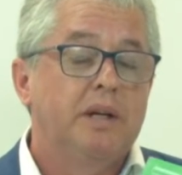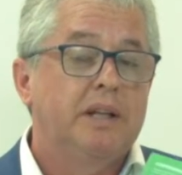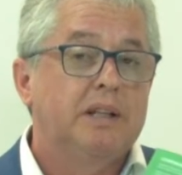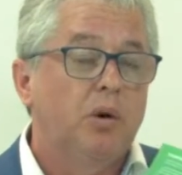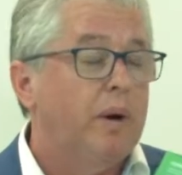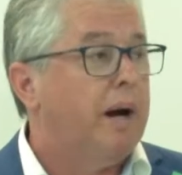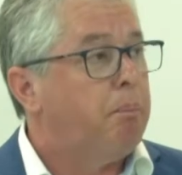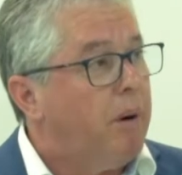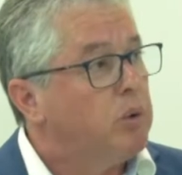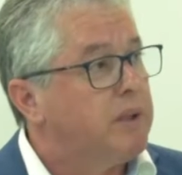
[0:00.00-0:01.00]
Então, a
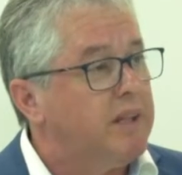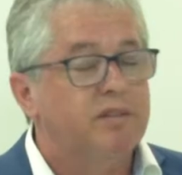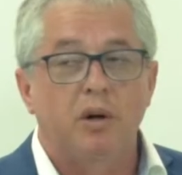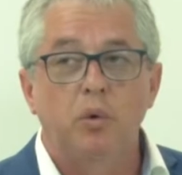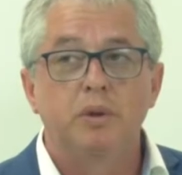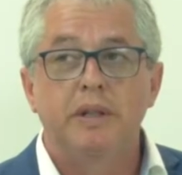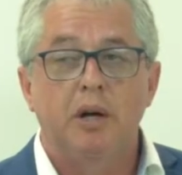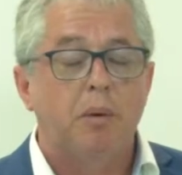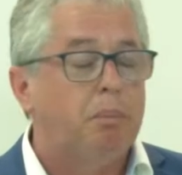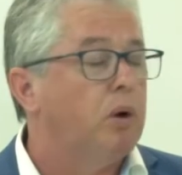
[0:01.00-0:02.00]
pauta da saúde
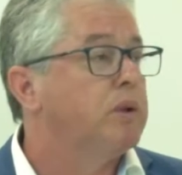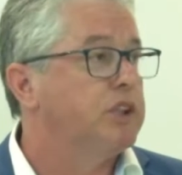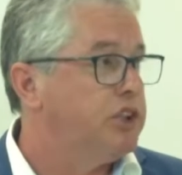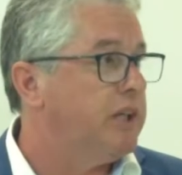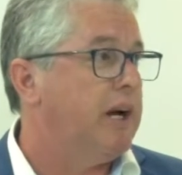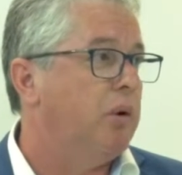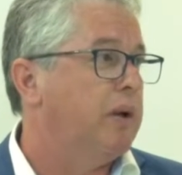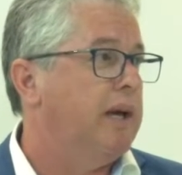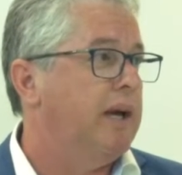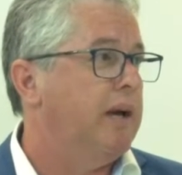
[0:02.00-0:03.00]
é uma pauta geral
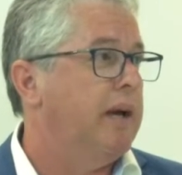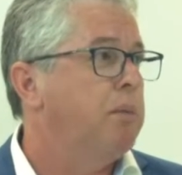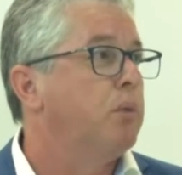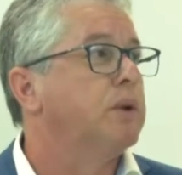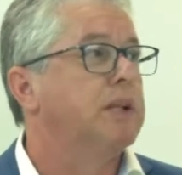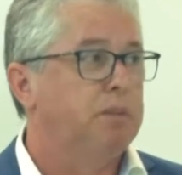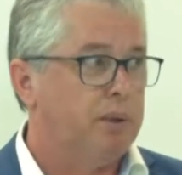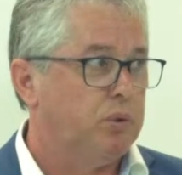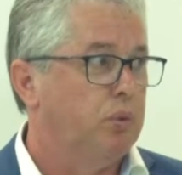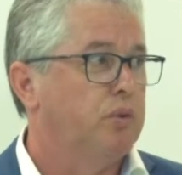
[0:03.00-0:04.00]
que é, é importante
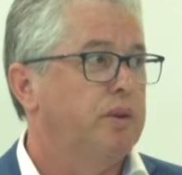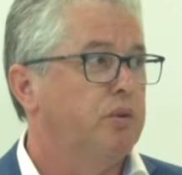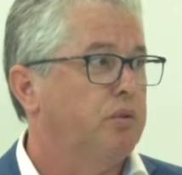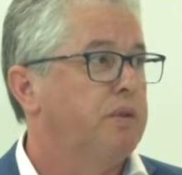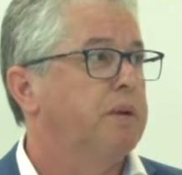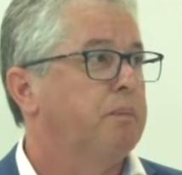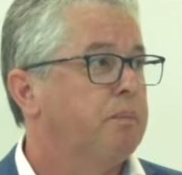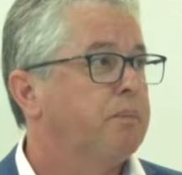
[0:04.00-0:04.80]
para todos, né, Sofia?